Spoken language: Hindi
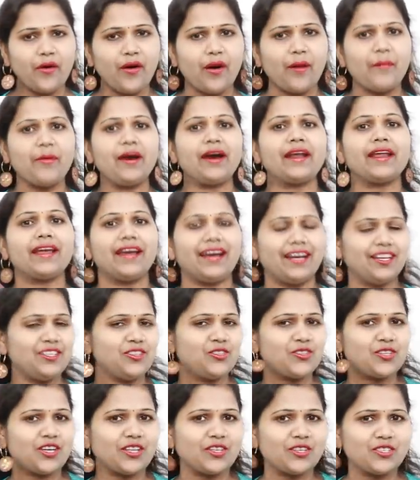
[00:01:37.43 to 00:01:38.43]
हमारे
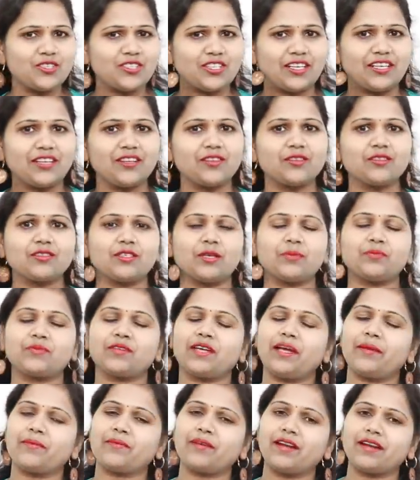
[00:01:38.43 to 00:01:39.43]
अंजू जाधव चैनल को
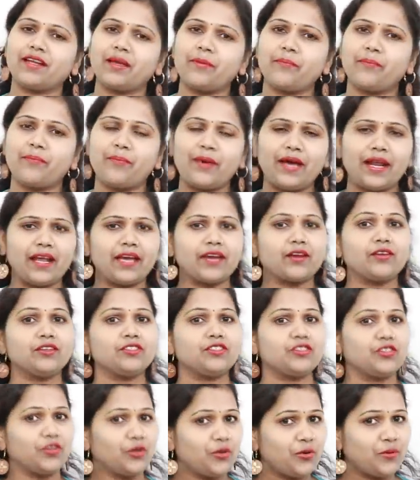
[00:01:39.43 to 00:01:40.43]
सब्सक्राइब करके बेल
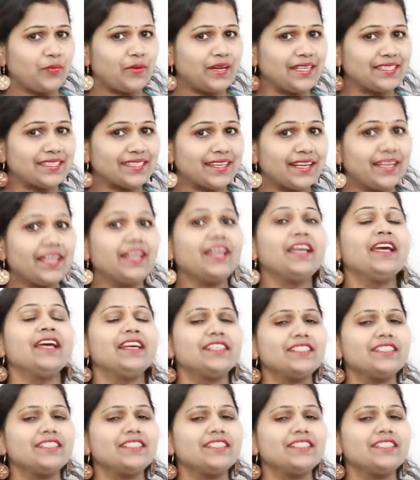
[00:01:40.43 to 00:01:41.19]
आइकन जरूर प्रेस करें